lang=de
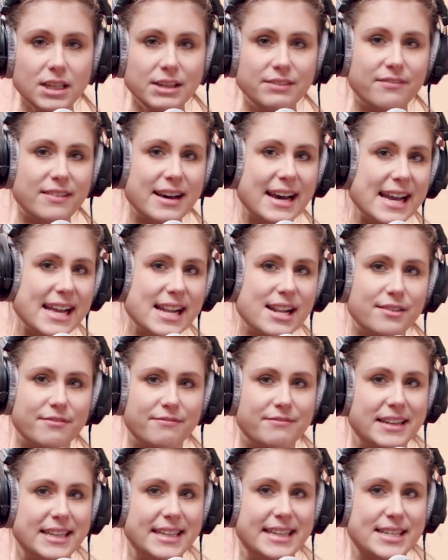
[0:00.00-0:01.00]
weil
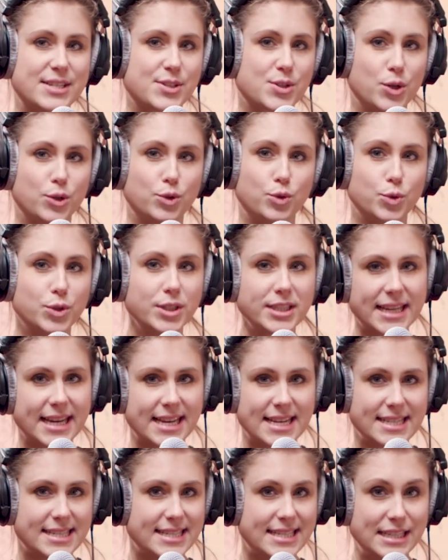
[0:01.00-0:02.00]
wenn der Song
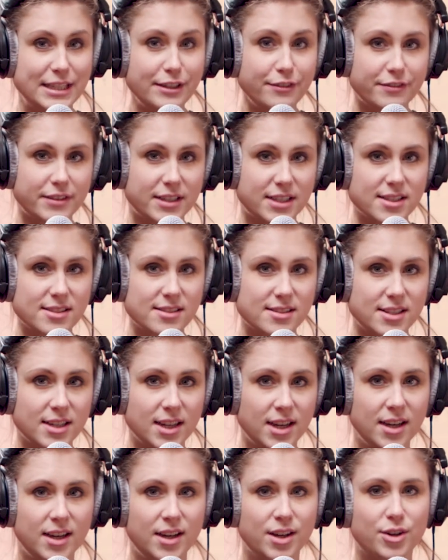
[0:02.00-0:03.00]
durchgängig tief ist,
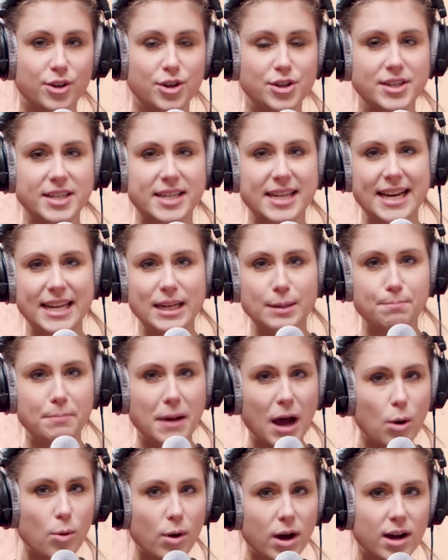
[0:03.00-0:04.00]
könnt ihr keine
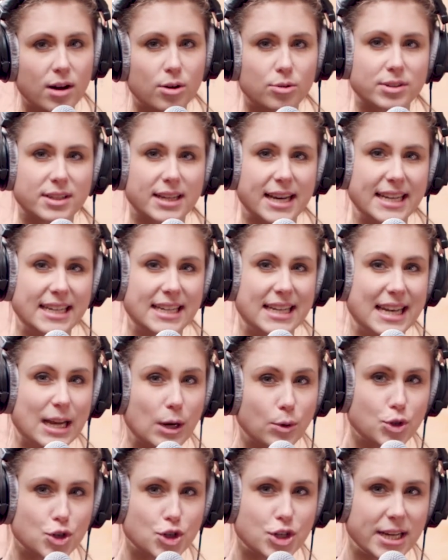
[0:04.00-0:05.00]
Power und keine
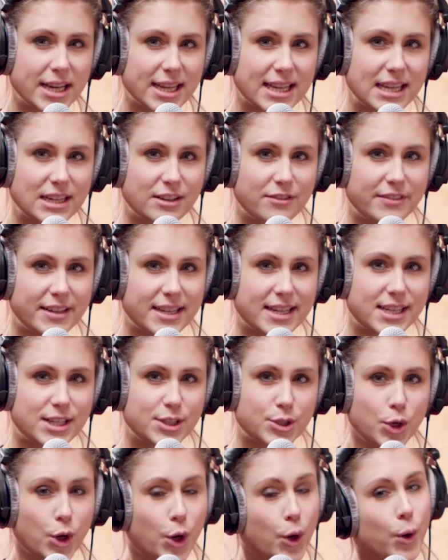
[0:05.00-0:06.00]
Lautstärke
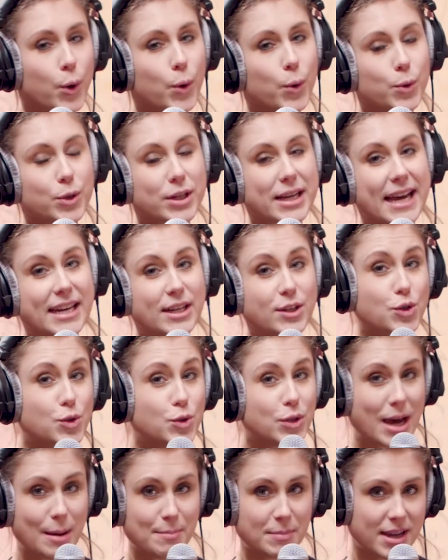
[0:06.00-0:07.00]
entwickeln und keine
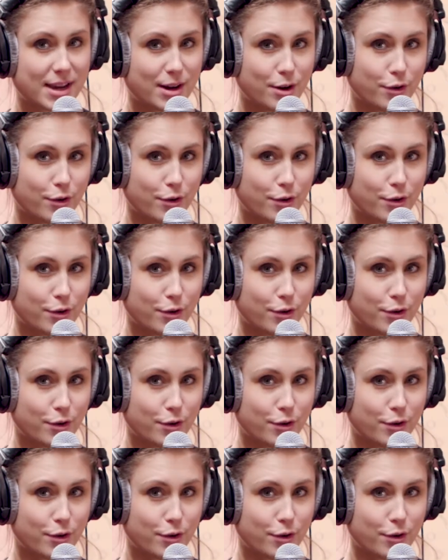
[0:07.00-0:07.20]
Dynamik